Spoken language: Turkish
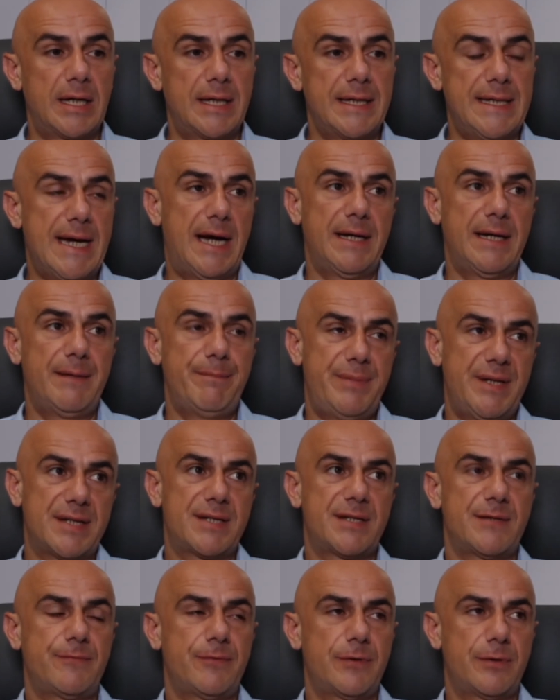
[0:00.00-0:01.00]
Yani
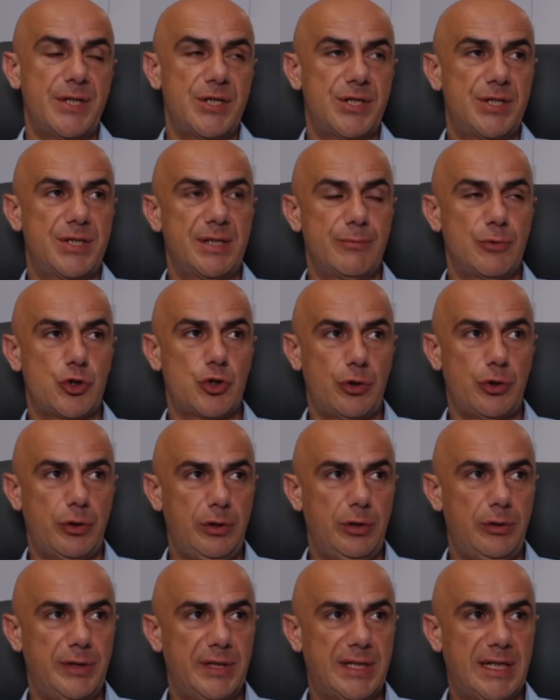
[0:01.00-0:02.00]
1.05.20
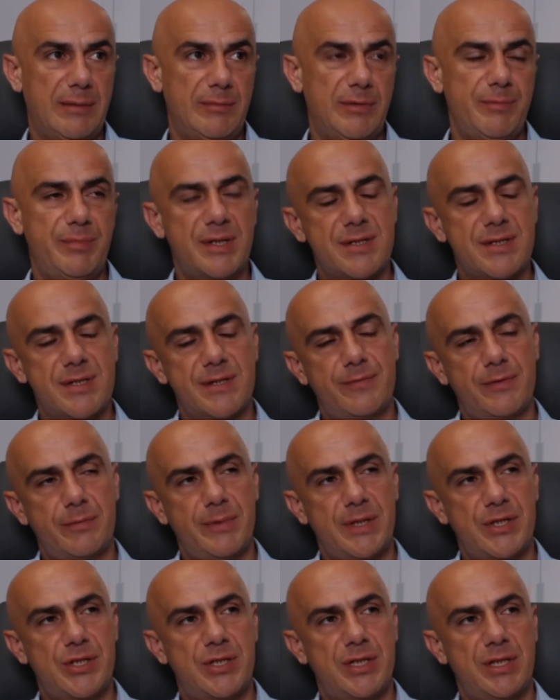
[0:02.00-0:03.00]
şöyle önemli.
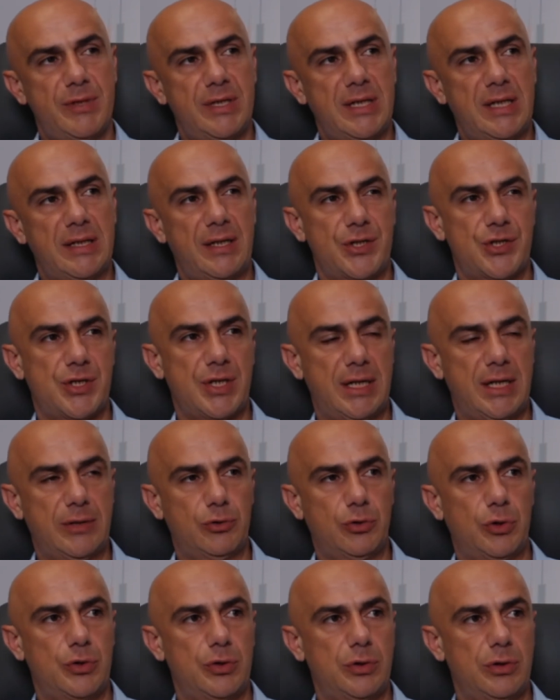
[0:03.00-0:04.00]
1.05.20'den aşağı
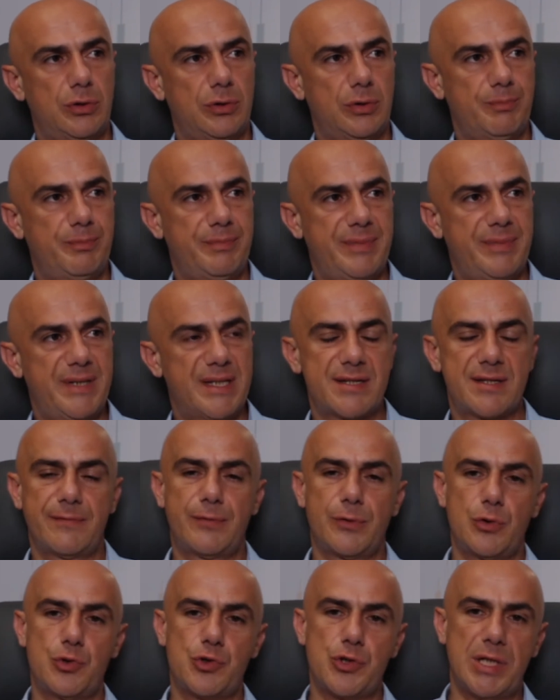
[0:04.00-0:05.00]
doğru
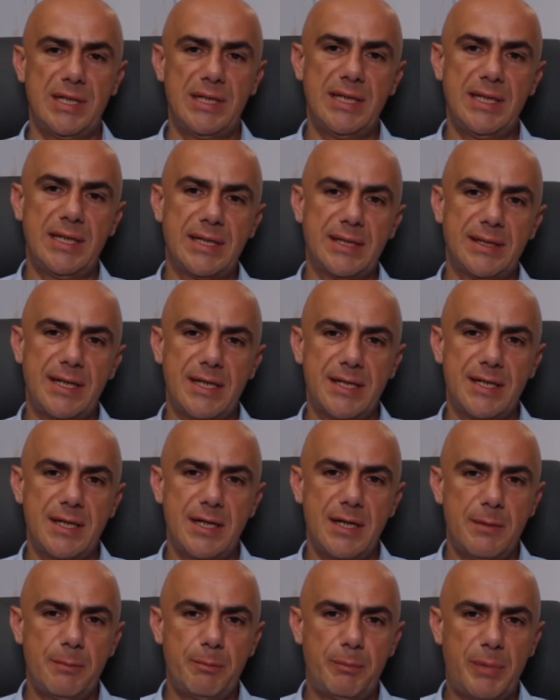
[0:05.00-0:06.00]
1.03.50'ye kadar
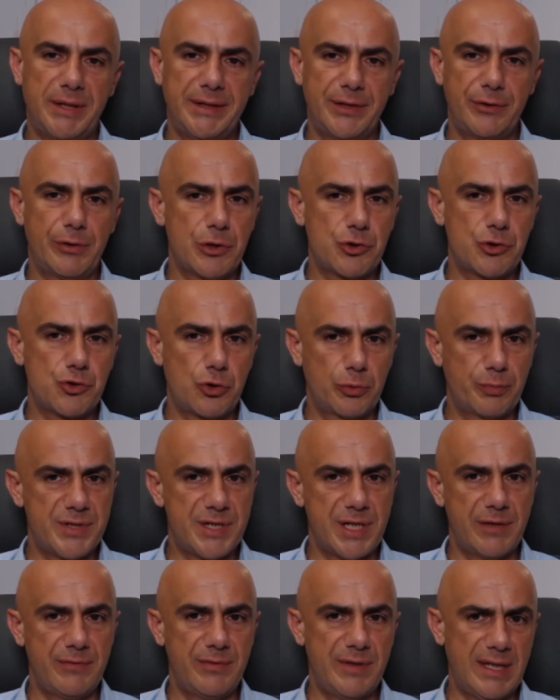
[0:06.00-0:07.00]
bana göre çok bir
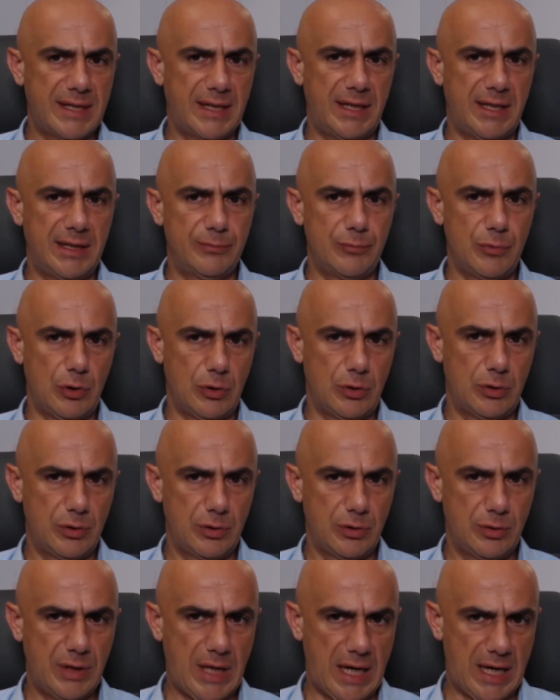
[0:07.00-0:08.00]
seviye kalmıyor.
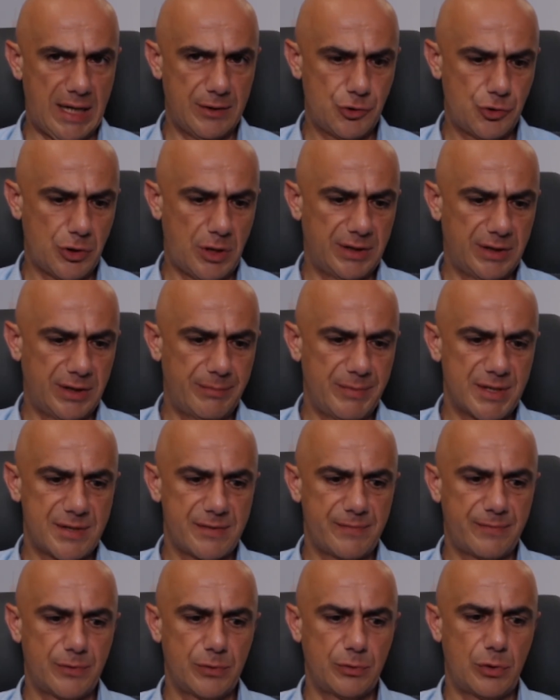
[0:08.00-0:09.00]
Yani şu anda
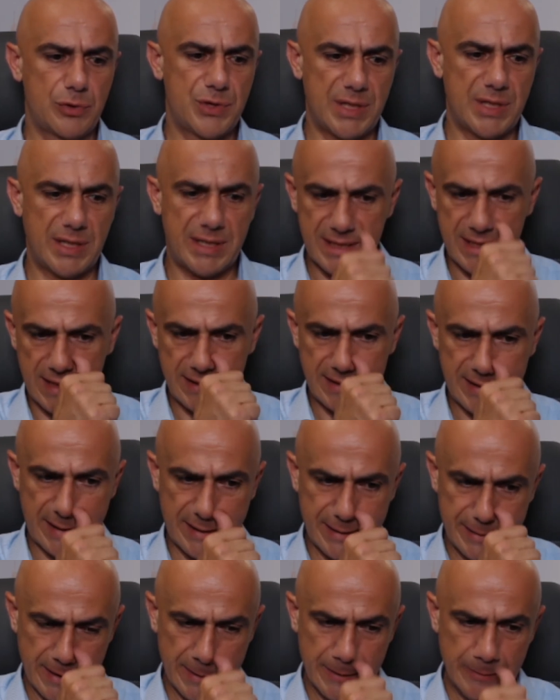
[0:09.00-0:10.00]

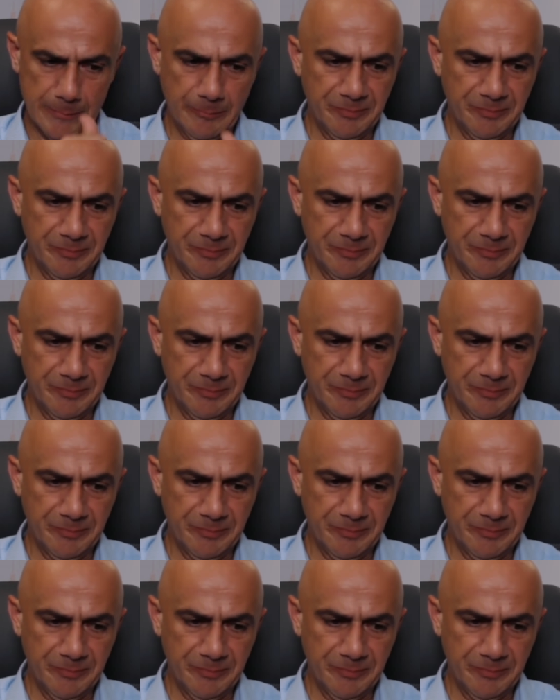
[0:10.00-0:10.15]
1.04.80'lerde